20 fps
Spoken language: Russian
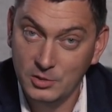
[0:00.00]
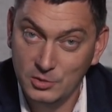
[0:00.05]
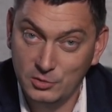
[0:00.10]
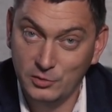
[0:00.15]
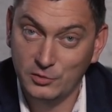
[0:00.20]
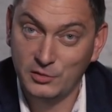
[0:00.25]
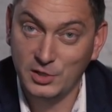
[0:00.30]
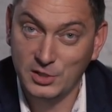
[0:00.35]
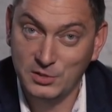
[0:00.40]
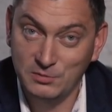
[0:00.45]

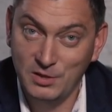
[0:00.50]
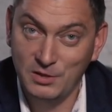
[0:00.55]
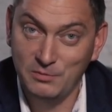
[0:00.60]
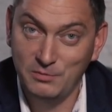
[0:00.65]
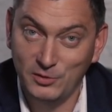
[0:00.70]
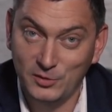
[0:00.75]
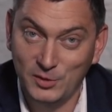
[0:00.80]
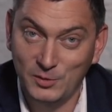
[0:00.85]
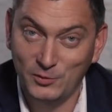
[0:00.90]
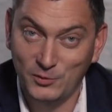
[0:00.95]
что с нашими
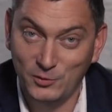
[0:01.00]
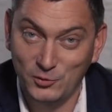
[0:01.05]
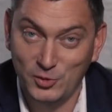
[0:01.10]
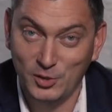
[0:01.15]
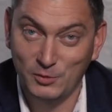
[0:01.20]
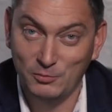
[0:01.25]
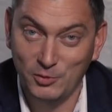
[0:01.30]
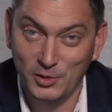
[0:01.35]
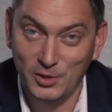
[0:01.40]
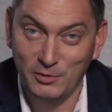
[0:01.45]
амбициями
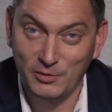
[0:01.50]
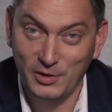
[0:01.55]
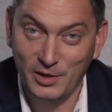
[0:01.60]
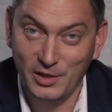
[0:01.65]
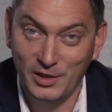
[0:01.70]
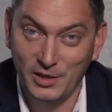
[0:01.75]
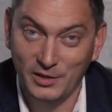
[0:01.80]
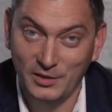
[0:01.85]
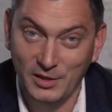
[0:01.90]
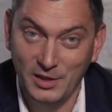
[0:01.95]
звучит более
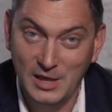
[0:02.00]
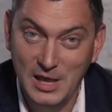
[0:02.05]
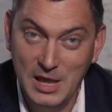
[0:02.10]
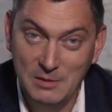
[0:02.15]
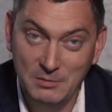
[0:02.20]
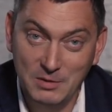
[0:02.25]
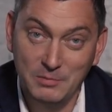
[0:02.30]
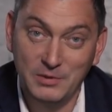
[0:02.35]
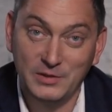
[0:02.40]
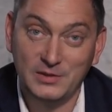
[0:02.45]
вероятно,
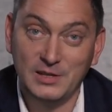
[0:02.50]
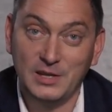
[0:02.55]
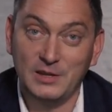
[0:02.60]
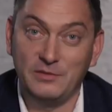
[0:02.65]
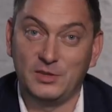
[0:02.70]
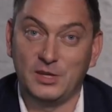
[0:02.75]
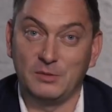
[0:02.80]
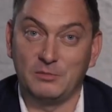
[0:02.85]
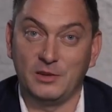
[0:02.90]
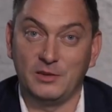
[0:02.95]
мы бы сели
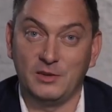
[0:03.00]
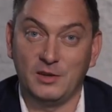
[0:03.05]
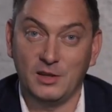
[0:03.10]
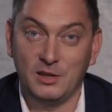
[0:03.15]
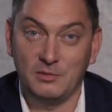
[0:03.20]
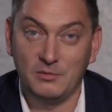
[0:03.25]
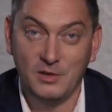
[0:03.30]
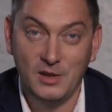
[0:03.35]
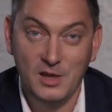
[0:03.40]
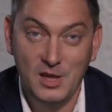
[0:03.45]
всем
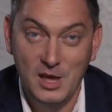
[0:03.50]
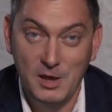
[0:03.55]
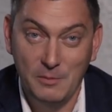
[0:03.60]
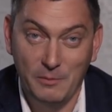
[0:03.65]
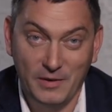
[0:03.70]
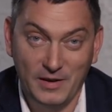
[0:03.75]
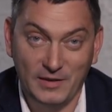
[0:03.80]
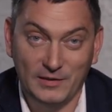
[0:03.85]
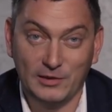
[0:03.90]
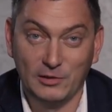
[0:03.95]
отделом,
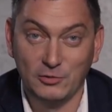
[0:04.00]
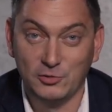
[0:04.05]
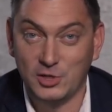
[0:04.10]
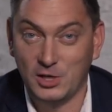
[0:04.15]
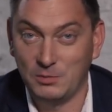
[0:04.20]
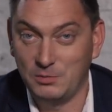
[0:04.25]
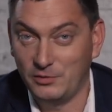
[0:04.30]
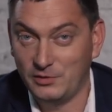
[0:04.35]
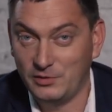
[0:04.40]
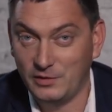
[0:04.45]

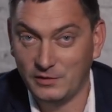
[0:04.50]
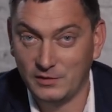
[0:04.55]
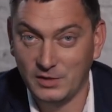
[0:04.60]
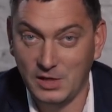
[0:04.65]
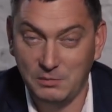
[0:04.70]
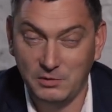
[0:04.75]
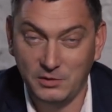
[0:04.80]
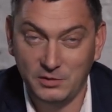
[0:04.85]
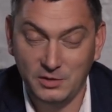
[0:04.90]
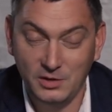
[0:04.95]
прослушали бы все
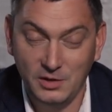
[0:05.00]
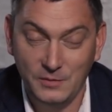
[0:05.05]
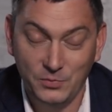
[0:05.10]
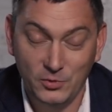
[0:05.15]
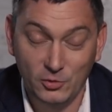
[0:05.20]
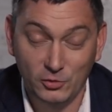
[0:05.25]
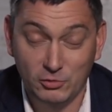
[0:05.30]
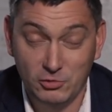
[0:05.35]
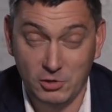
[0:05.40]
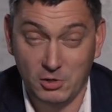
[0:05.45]
записи,
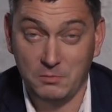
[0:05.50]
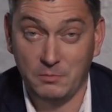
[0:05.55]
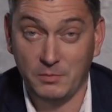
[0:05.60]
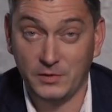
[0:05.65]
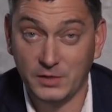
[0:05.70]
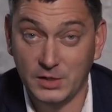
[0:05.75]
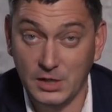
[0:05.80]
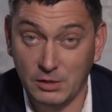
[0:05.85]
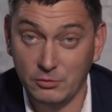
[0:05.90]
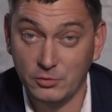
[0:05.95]
устроили бы
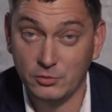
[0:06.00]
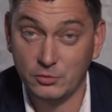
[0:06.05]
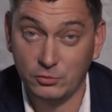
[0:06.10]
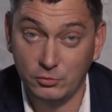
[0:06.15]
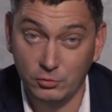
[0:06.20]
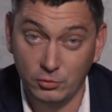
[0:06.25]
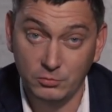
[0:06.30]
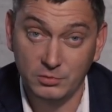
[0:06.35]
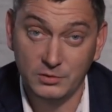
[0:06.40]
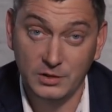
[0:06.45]
мозговой
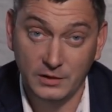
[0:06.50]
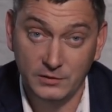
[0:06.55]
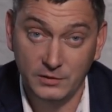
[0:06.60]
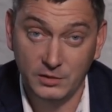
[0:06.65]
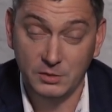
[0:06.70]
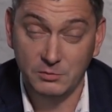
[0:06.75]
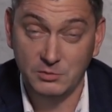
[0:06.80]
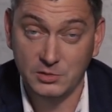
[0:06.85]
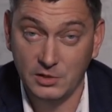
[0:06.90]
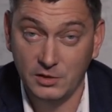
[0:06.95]
штурм, как с
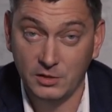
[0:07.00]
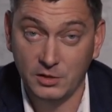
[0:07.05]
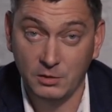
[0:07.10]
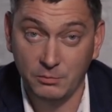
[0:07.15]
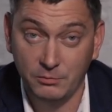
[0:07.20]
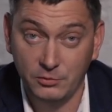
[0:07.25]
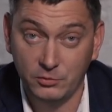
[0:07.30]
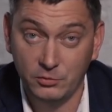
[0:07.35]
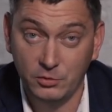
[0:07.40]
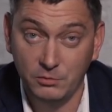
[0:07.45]
этим
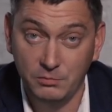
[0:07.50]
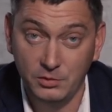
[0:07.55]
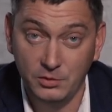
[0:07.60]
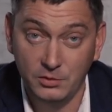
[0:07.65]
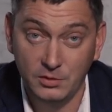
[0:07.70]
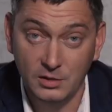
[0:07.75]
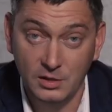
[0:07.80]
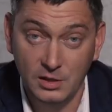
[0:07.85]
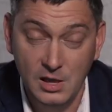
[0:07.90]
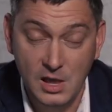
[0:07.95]
человеком
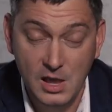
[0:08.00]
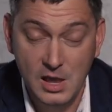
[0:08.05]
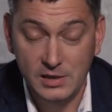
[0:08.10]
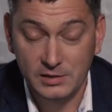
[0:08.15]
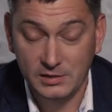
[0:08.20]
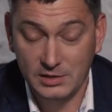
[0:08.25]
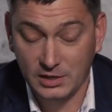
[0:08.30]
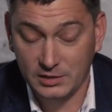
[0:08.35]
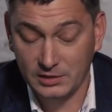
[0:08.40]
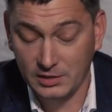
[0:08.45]
поступить, да,
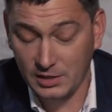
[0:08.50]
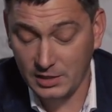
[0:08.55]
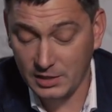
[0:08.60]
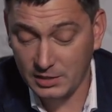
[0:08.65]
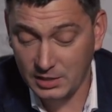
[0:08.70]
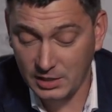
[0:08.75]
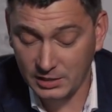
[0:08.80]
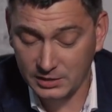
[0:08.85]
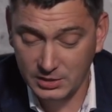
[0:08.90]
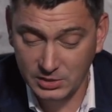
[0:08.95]
как
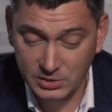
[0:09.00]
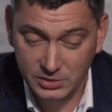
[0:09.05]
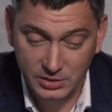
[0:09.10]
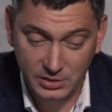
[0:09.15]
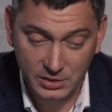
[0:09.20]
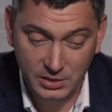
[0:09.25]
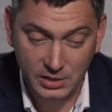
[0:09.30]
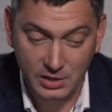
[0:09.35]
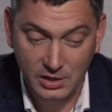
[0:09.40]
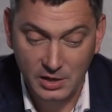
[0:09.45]
наладить
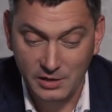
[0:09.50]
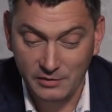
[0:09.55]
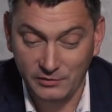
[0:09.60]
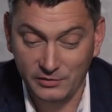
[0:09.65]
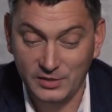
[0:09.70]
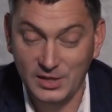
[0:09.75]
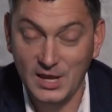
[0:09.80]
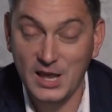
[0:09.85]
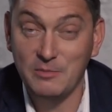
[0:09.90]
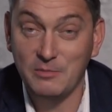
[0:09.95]
отношения,
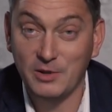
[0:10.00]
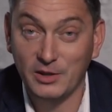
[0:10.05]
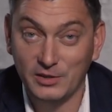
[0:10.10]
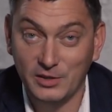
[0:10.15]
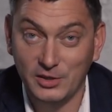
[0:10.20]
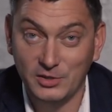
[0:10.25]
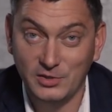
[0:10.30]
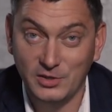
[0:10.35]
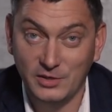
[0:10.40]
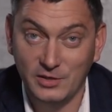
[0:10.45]

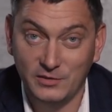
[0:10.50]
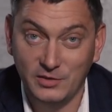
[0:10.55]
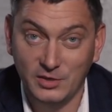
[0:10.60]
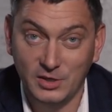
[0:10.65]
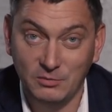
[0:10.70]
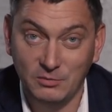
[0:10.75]
взаимоотношения с